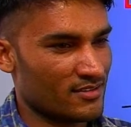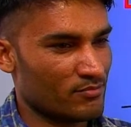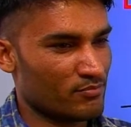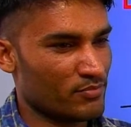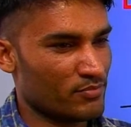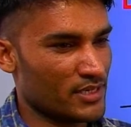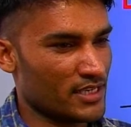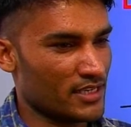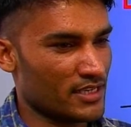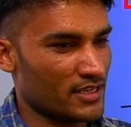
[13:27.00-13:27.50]

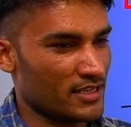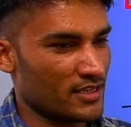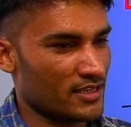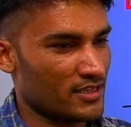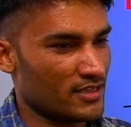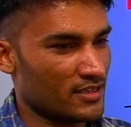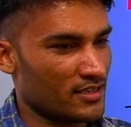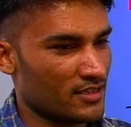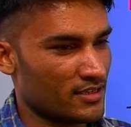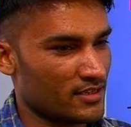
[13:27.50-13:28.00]
बी
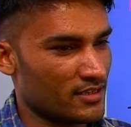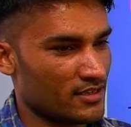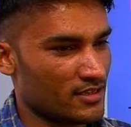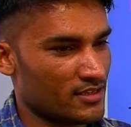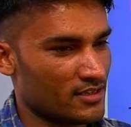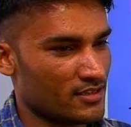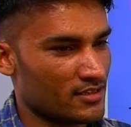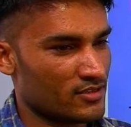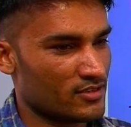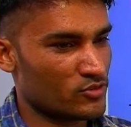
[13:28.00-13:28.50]

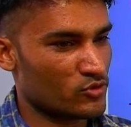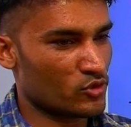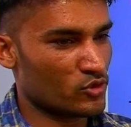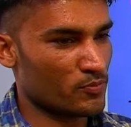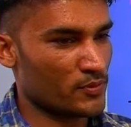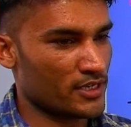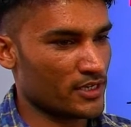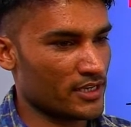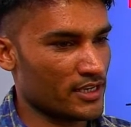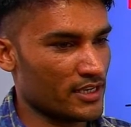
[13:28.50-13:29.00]

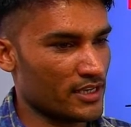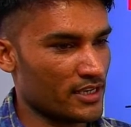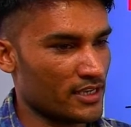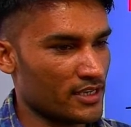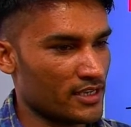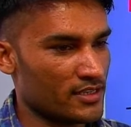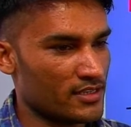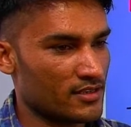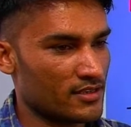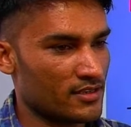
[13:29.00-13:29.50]
सुरूपी डी
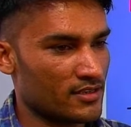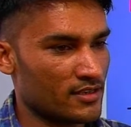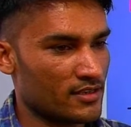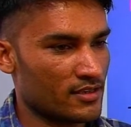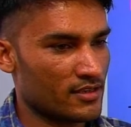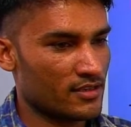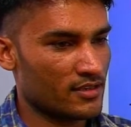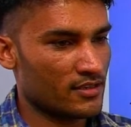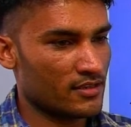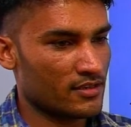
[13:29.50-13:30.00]

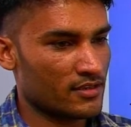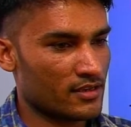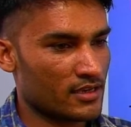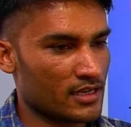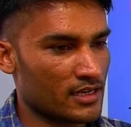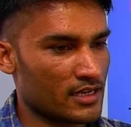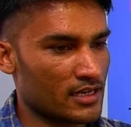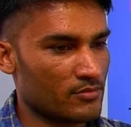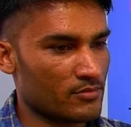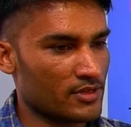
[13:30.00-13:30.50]

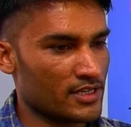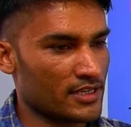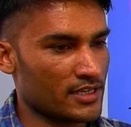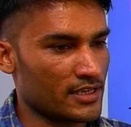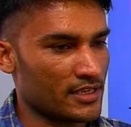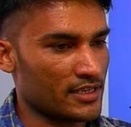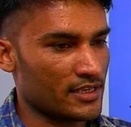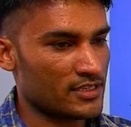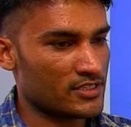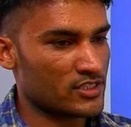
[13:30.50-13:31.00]
कनाराम डी
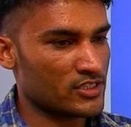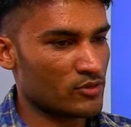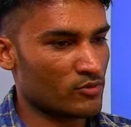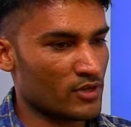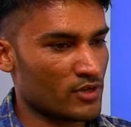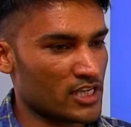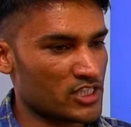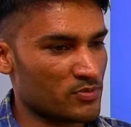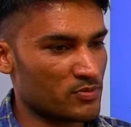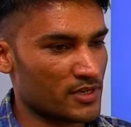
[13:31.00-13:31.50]

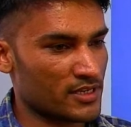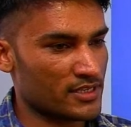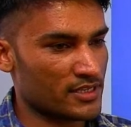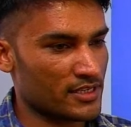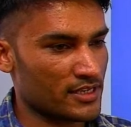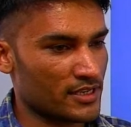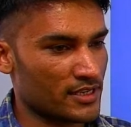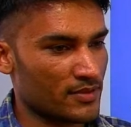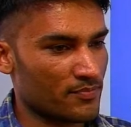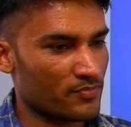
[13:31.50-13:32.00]
शिवराज भाटी
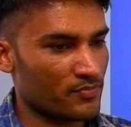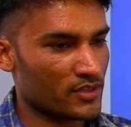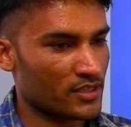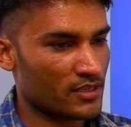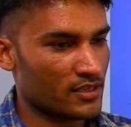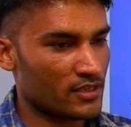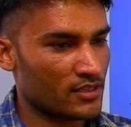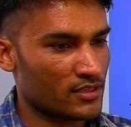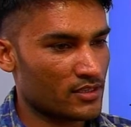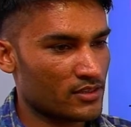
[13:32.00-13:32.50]

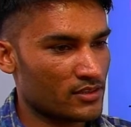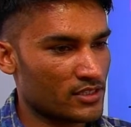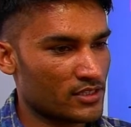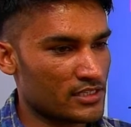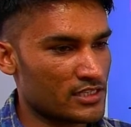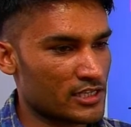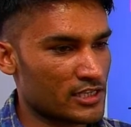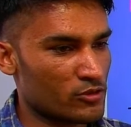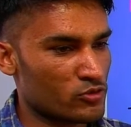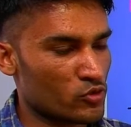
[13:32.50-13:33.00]

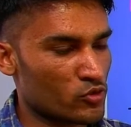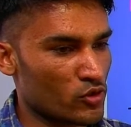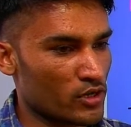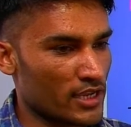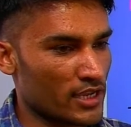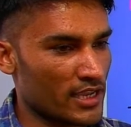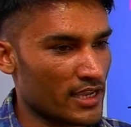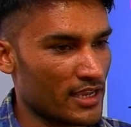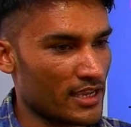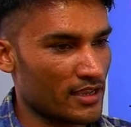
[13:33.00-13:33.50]
तेजल न्यू सोंग
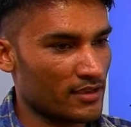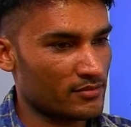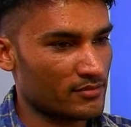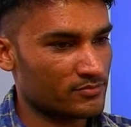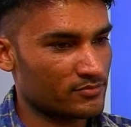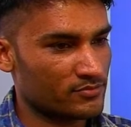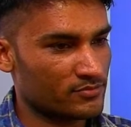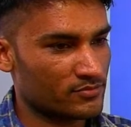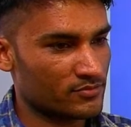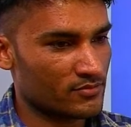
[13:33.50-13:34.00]
ए
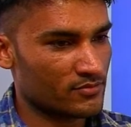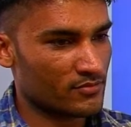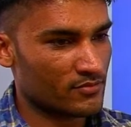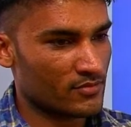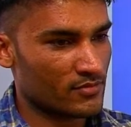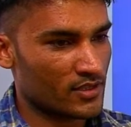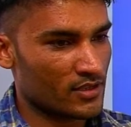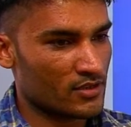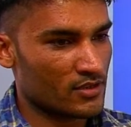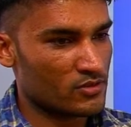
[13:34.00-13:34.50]

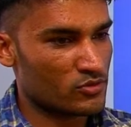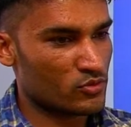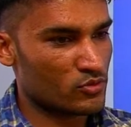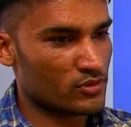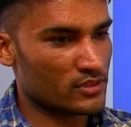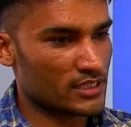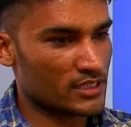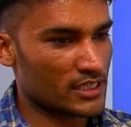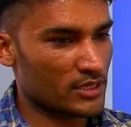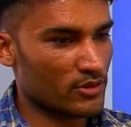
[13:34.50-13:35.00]

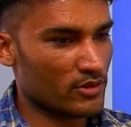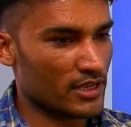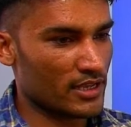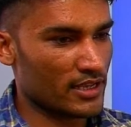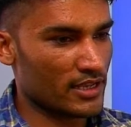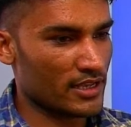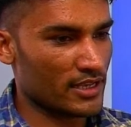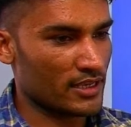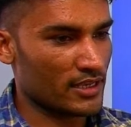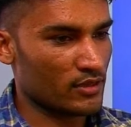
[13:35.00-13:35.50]
सुनीता देवना
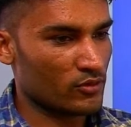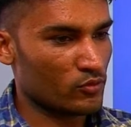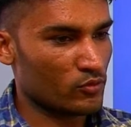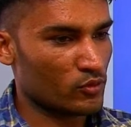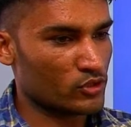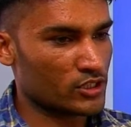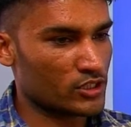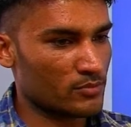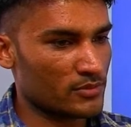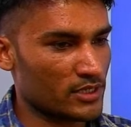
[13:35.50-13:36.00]
ए
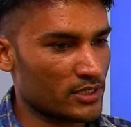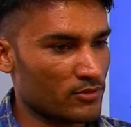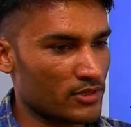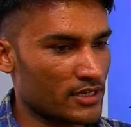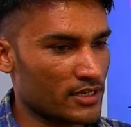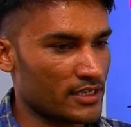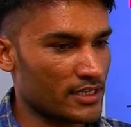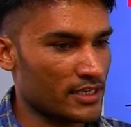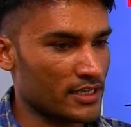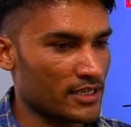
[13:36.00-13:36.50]
उत्तम देवना
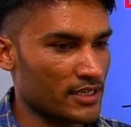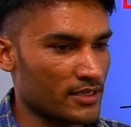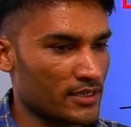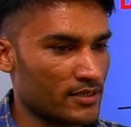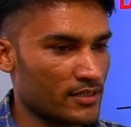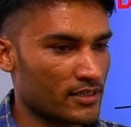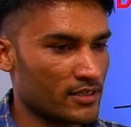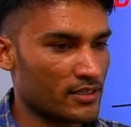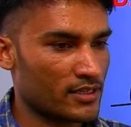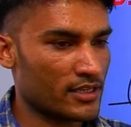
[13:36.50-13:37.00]
डी
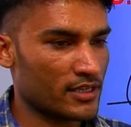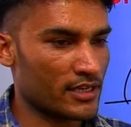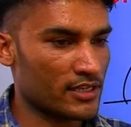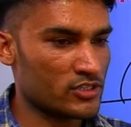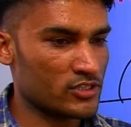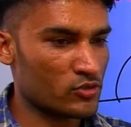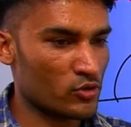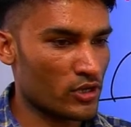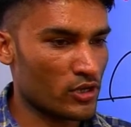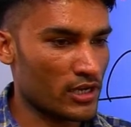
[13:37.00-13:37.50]
किरण
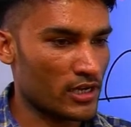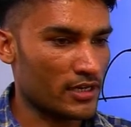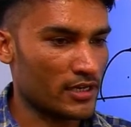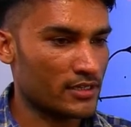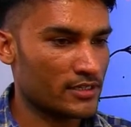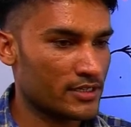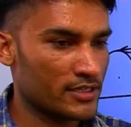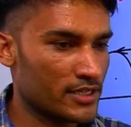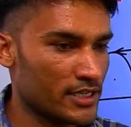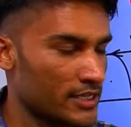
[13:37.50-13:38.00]
चोयल
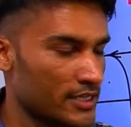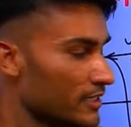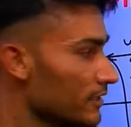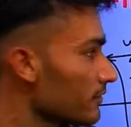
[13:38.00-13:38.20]
डी